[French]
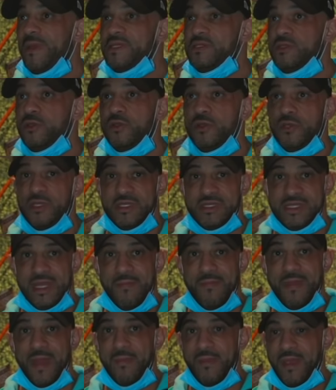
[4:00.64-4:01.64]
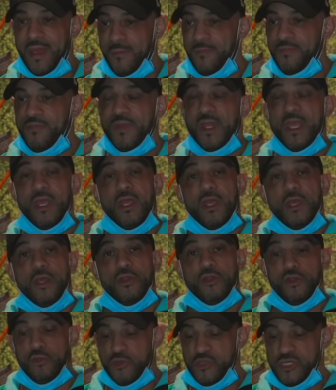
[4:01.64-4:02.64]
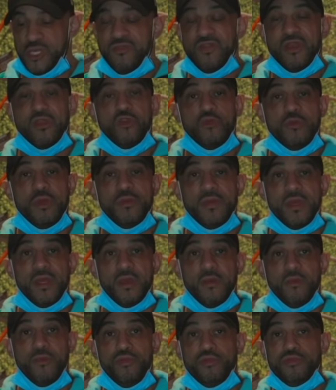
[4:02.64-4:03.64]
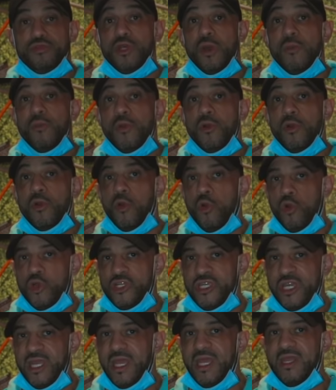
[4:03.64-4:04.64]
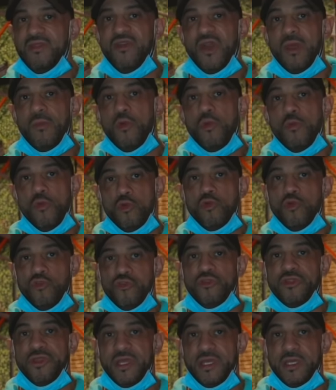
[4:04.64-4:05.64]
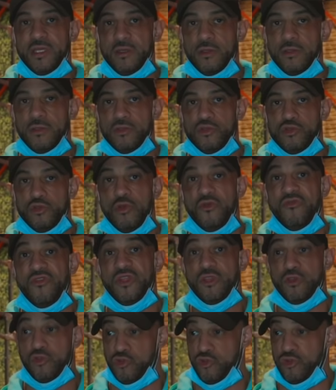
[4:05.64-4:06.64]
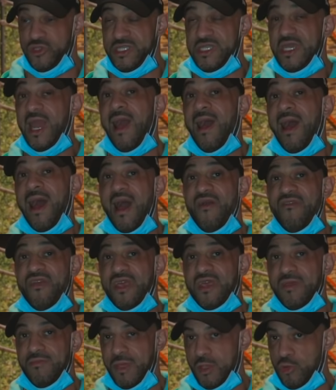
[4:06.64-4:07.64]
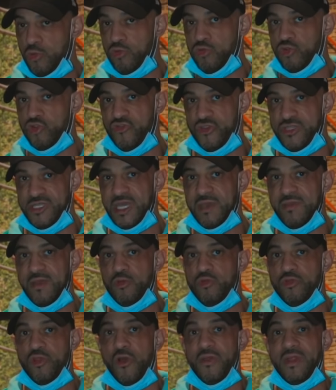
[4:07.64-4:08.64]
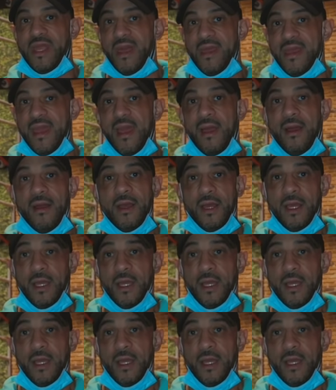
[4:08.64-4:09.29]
parce que ça me permet de me servir de mes mains plus comme crochet et de vraiment me concentrer sur le fait que je tire avec mes coudes, que je veux tirer mes coudes en arrière,